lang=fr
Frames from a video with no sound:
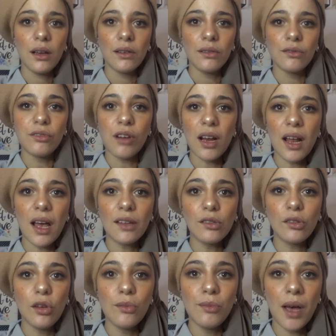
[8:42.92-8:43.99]
Voilà,
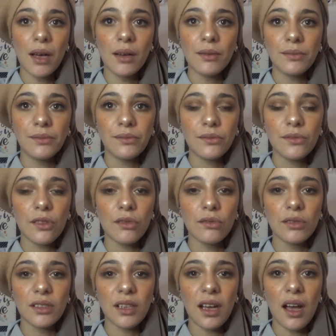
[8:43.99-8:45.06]
demain,
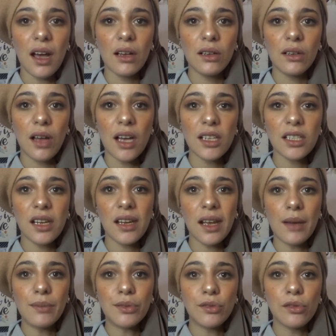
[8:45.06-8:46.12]
on ira euh, acheter des
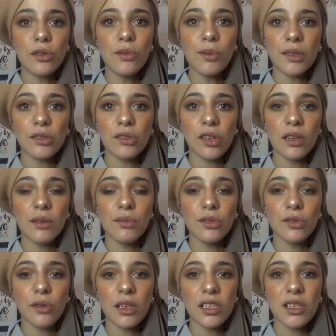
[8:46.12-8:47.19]
capsules parce que j'en ai
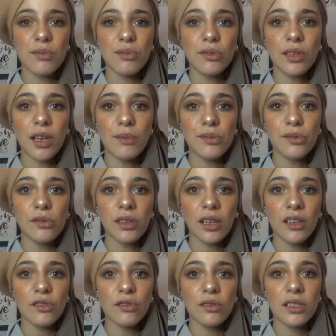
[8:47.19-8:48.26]
besoin. J'ai plus de capsules
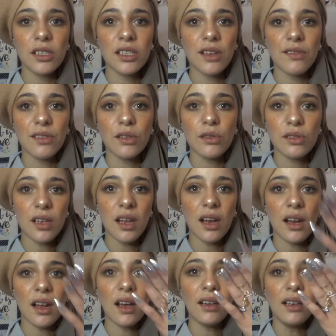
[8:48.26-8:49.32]
très jolies, j'avais que
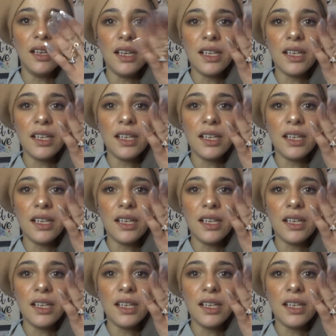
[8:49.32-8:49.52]
celles-là.